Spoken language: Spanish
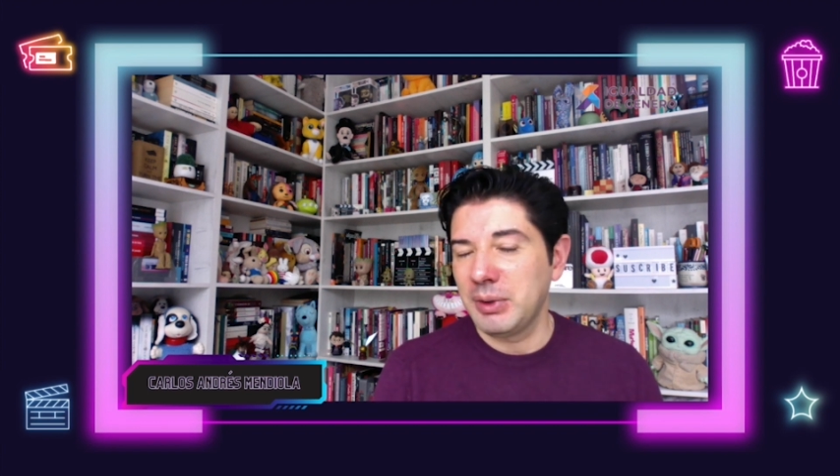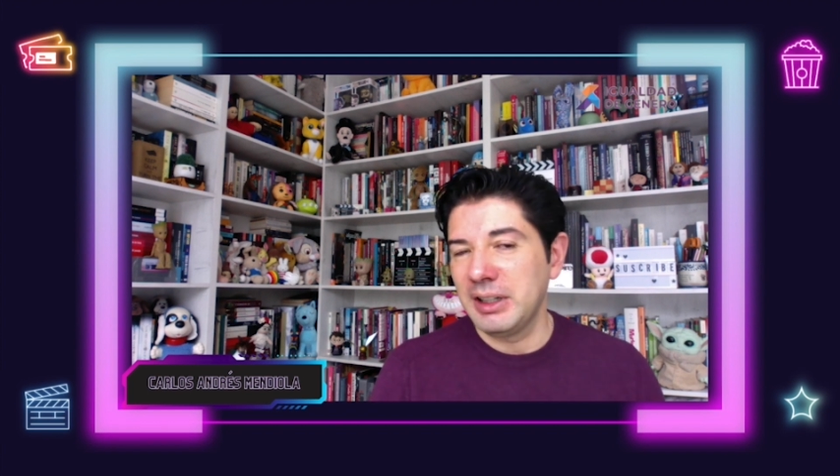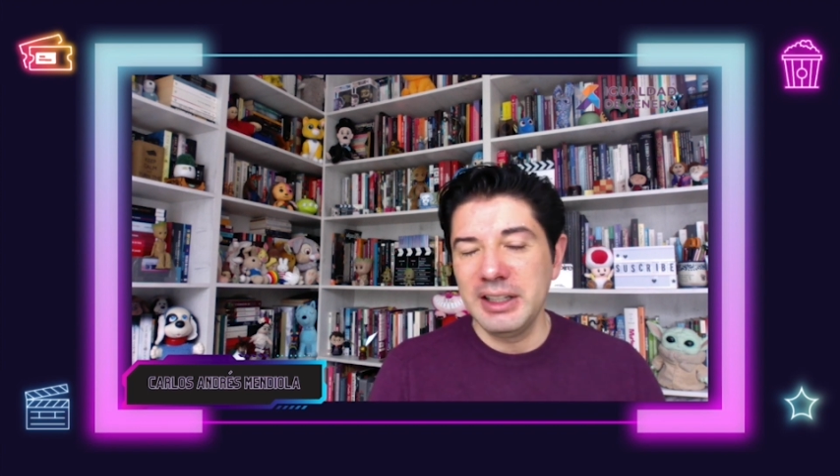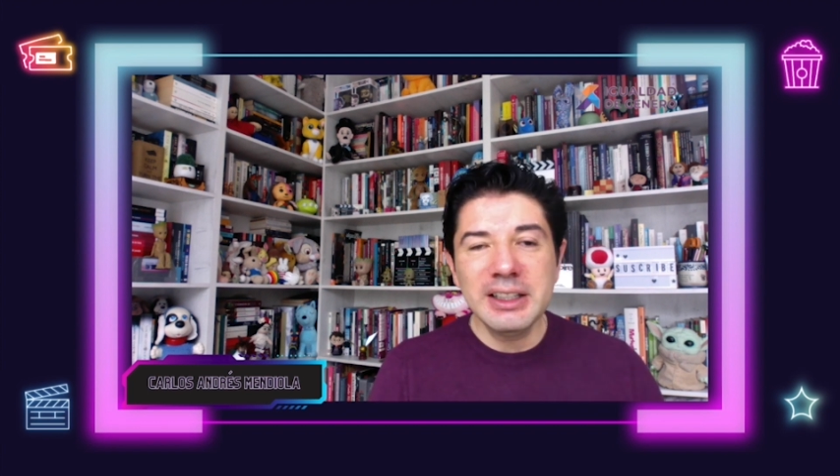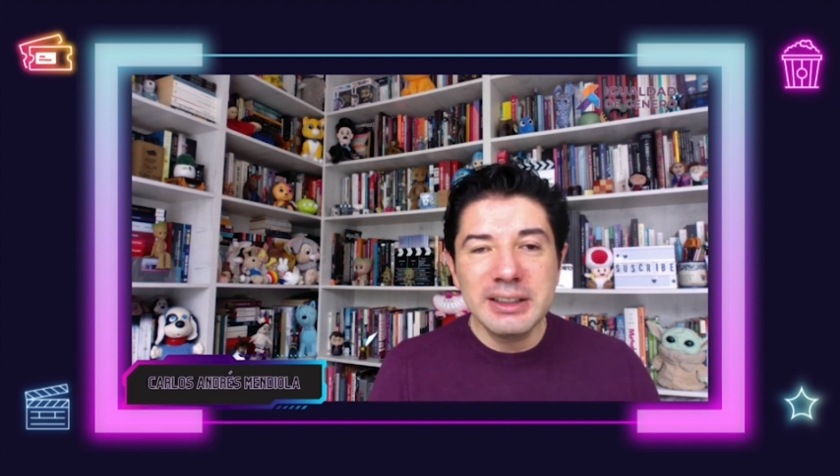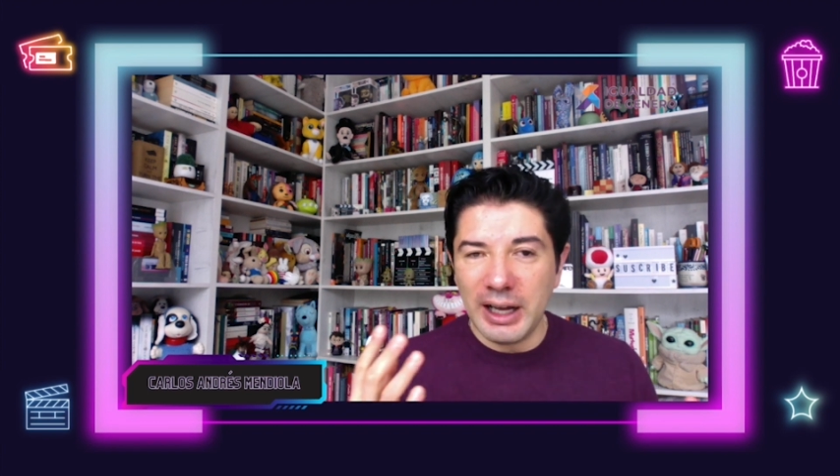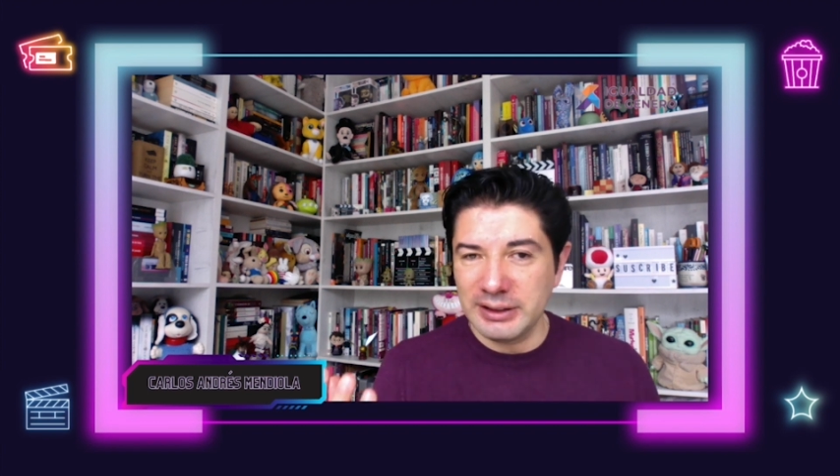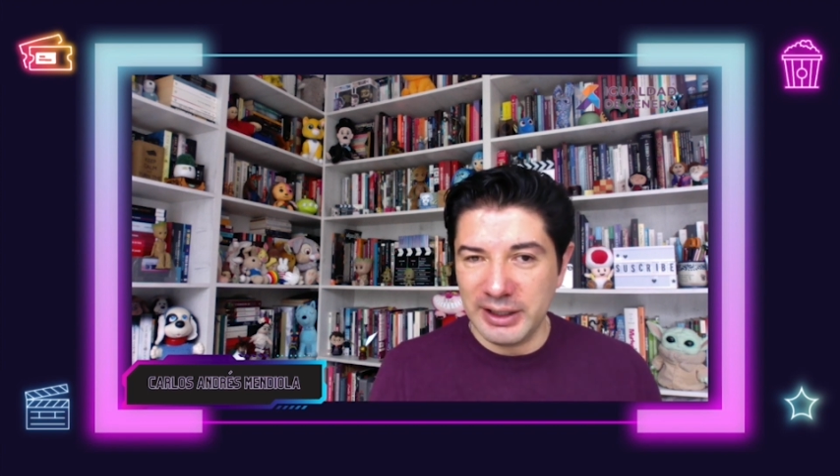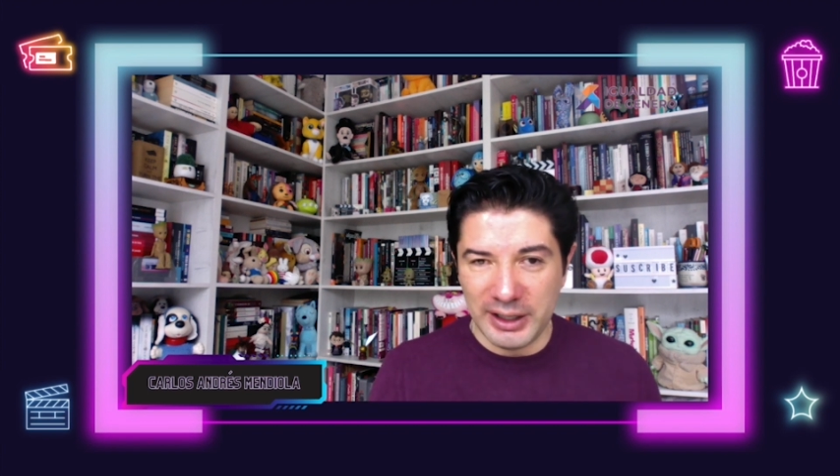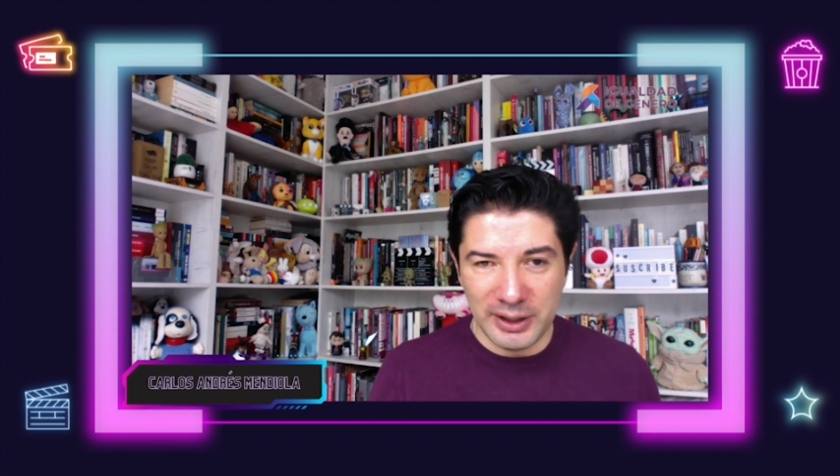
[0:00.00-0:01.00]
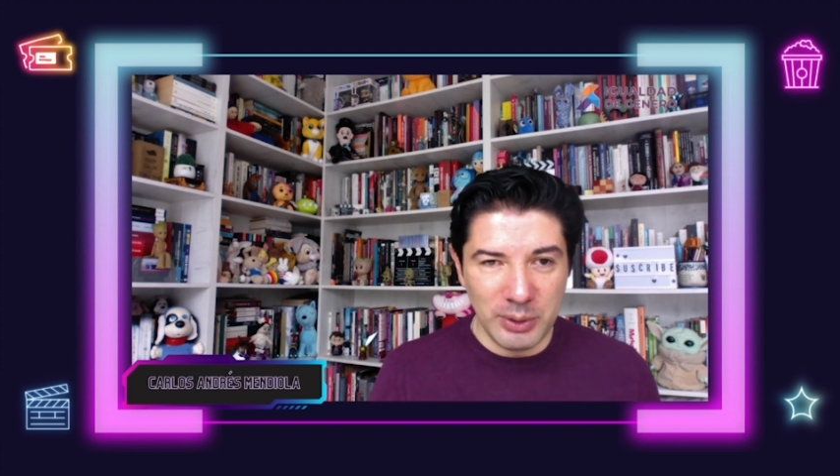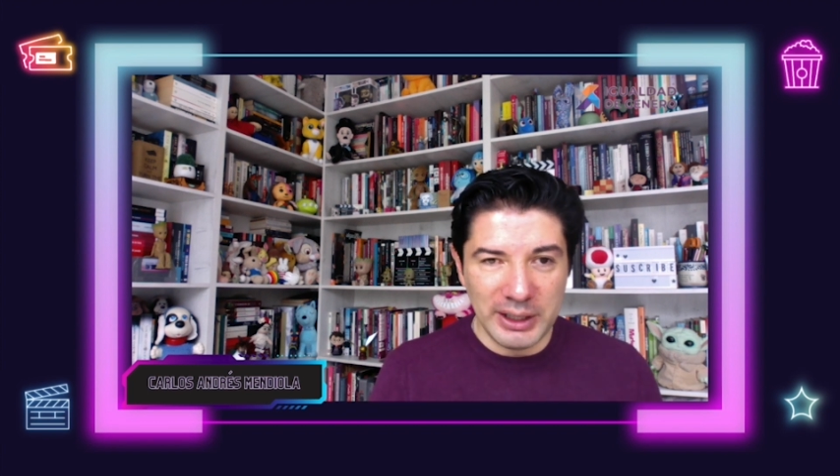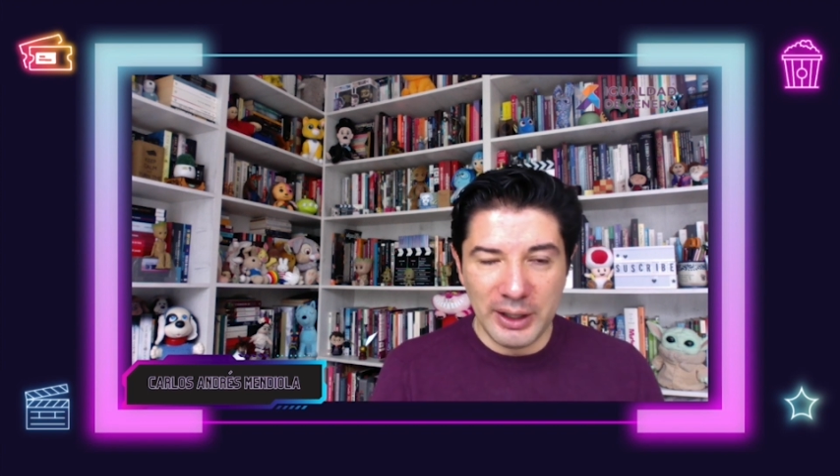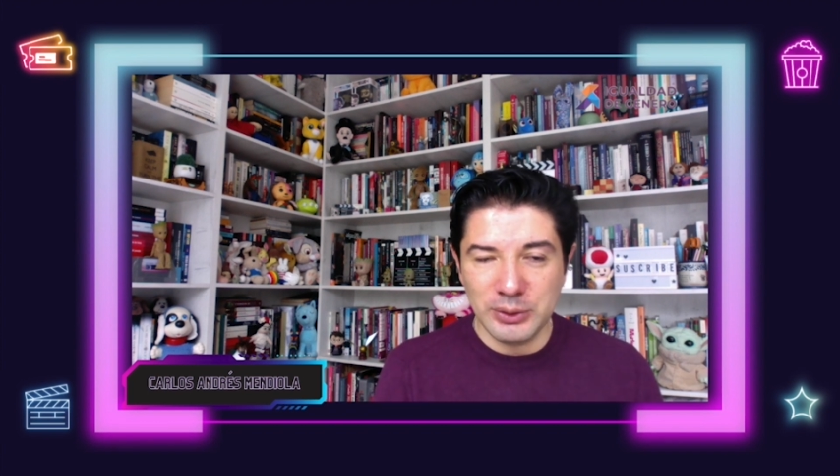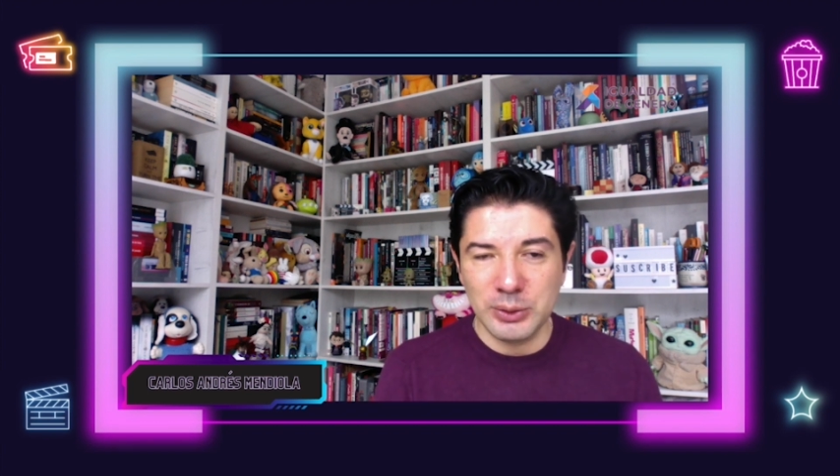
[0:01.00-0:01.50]
lindas que
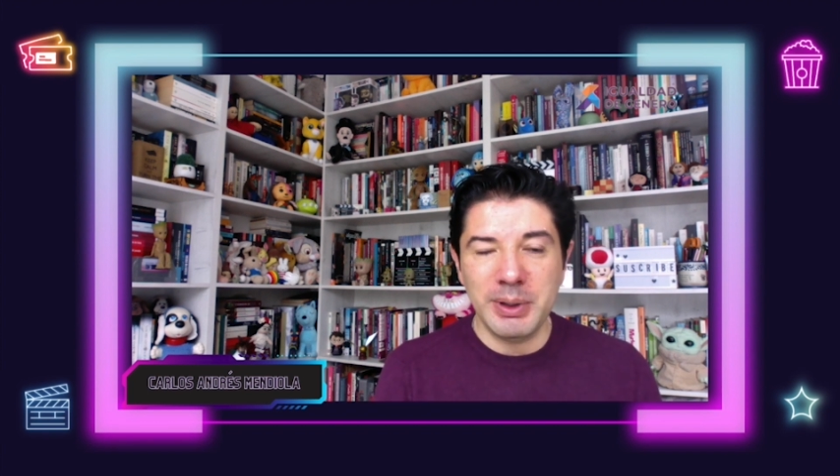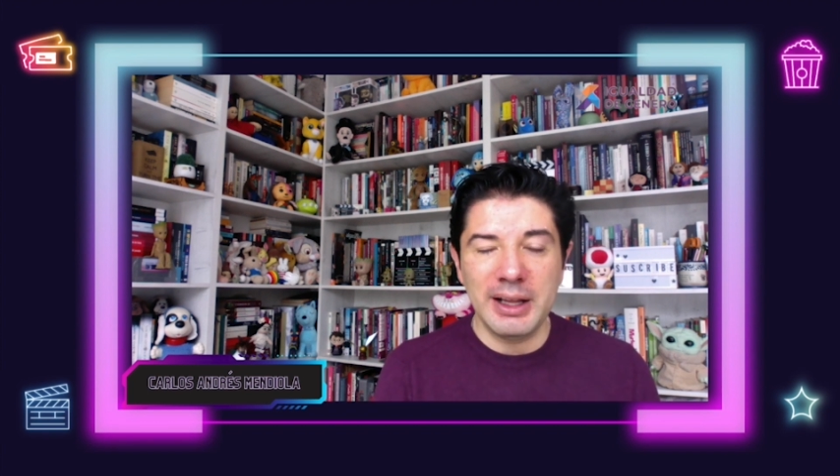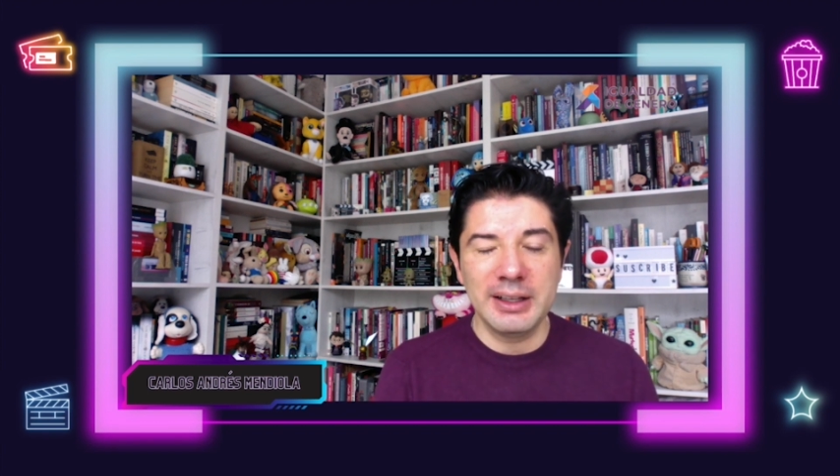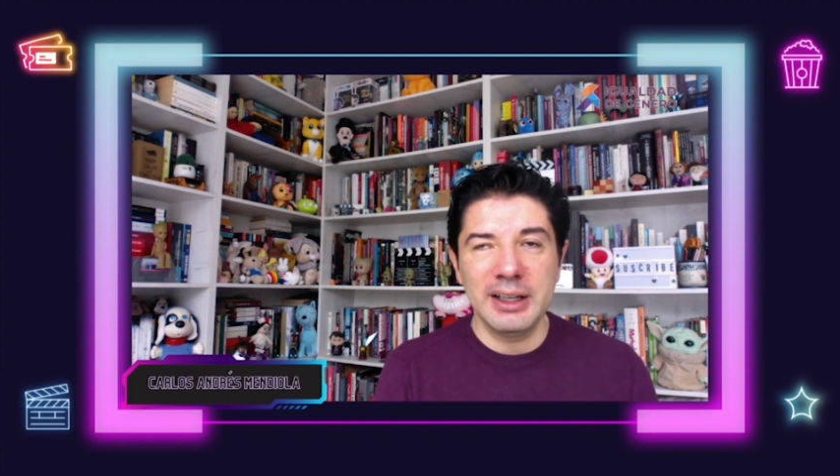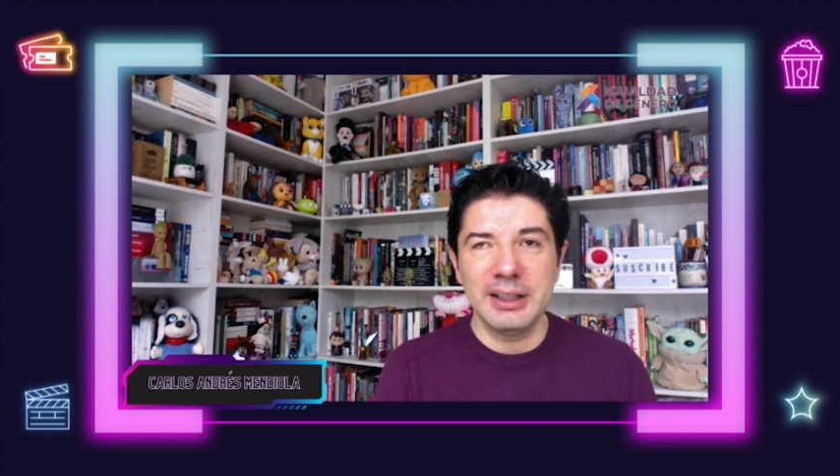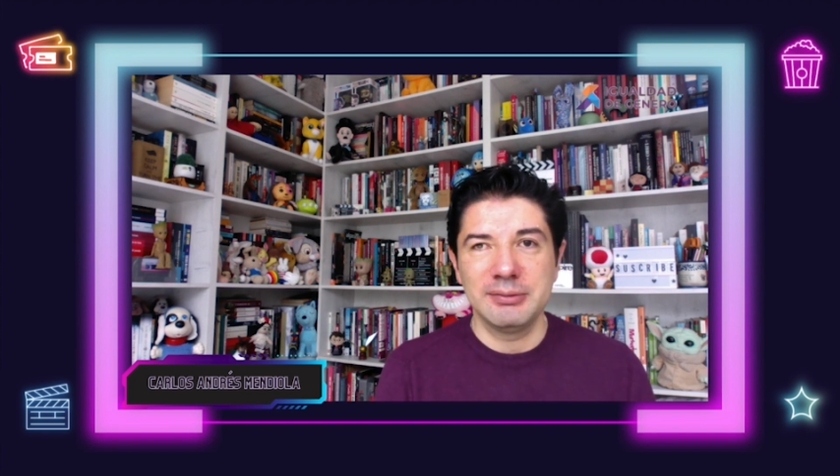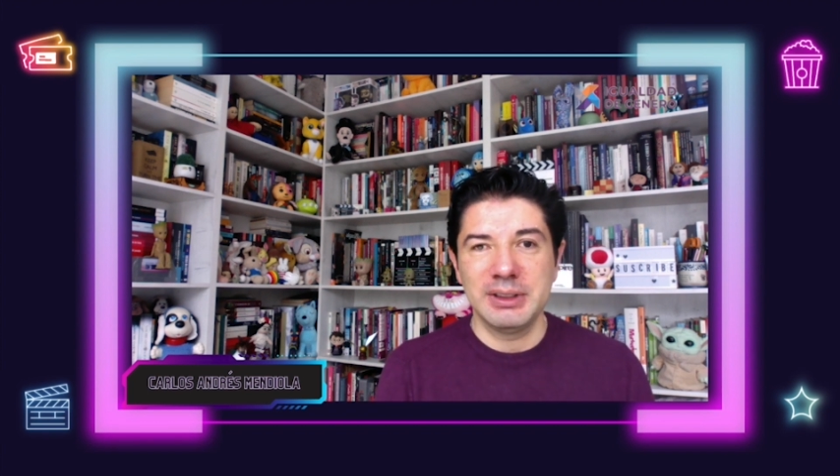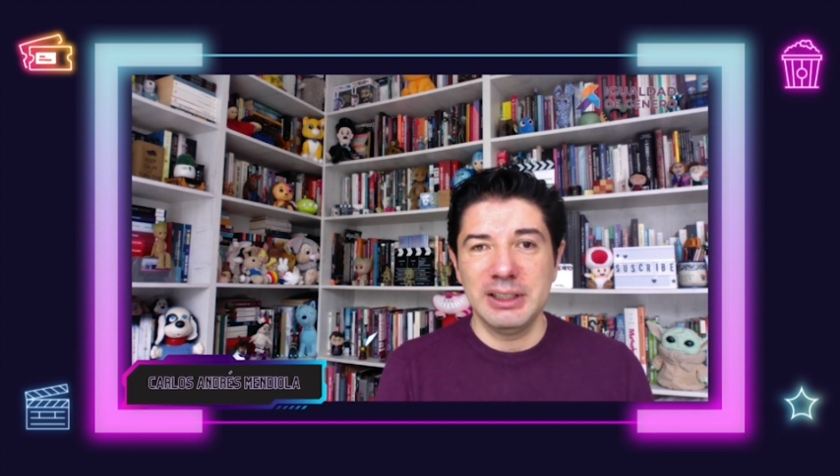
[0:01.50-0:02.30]
recuerda de su padre